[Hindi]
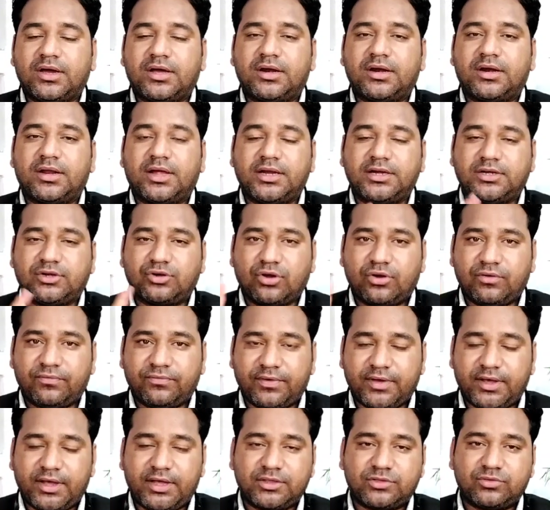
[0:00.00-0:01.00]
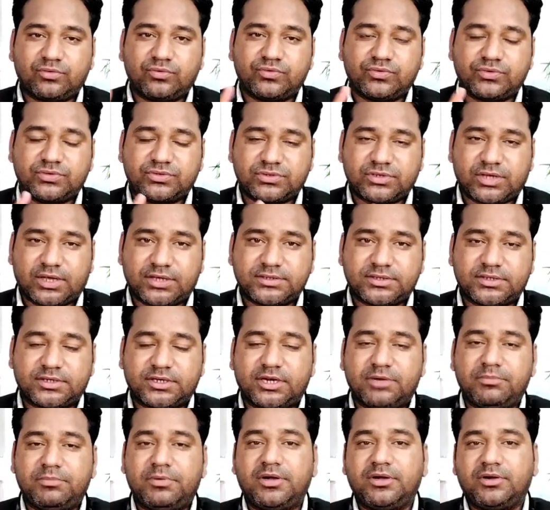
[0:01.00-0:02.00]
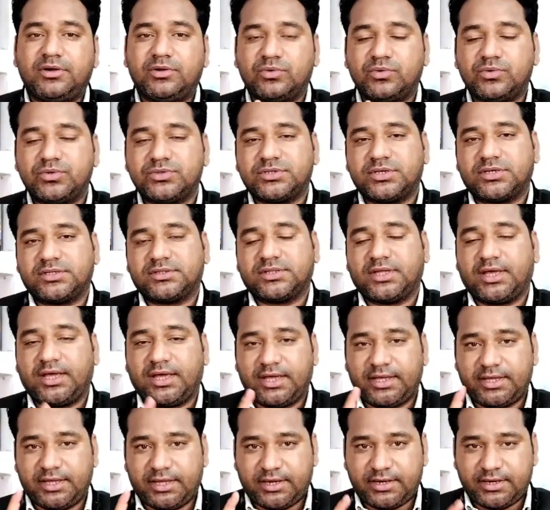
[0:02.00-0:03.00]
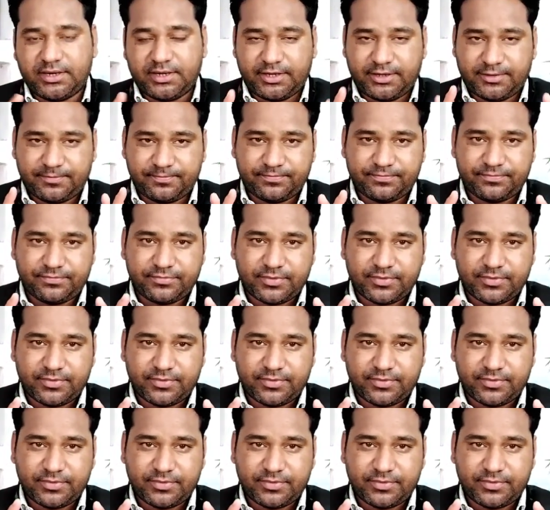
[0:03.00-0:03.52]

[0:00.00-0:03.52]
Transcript: अगर राइट ऑफ है तो उसका सेटलमेंट हो सकता है या नहीं